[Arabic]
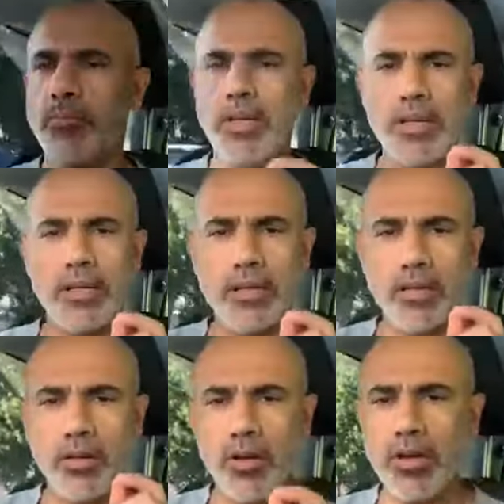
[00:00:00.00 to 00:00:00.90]
من
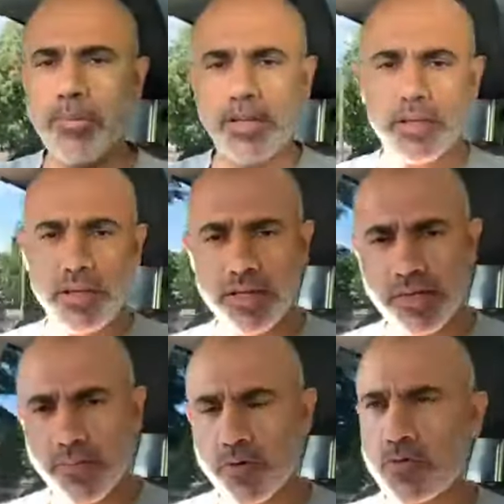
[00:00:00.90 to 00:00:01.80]
البنكرياس
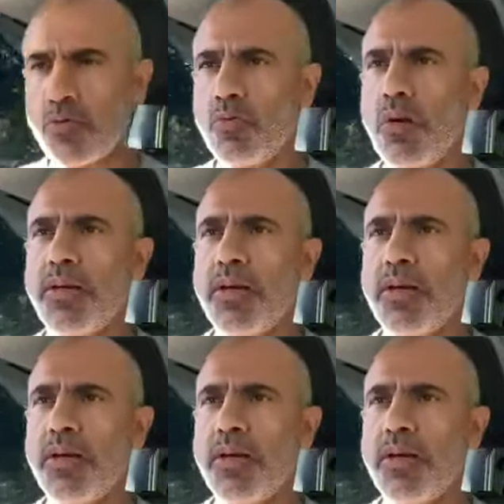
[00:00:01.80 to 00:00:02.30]
اللي موجود هو